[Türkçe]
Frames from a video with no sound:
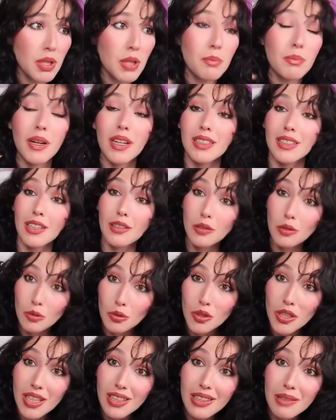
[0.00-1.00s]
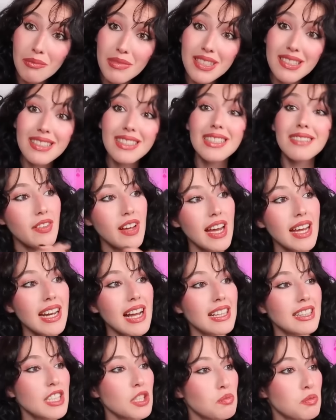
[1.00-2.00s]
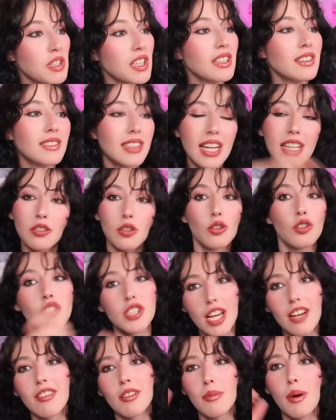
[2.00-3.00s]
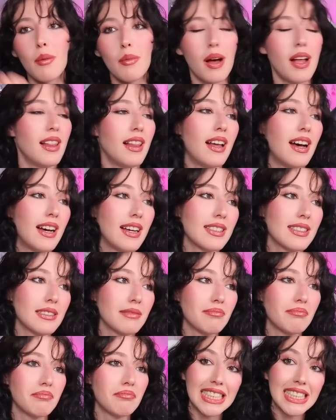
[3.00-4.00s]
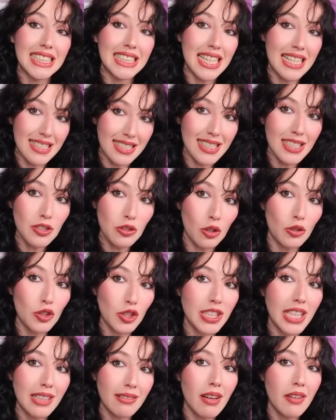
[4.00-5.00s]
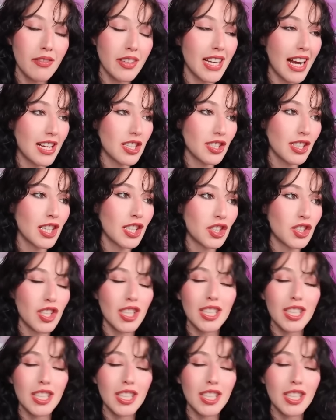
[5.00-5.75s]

bir bardak tuz eklemişsiniz ve herhalde hiçbir şekilde direksiyonu çevirmemen lazım. Ee, keskin dönüşler ve virajlar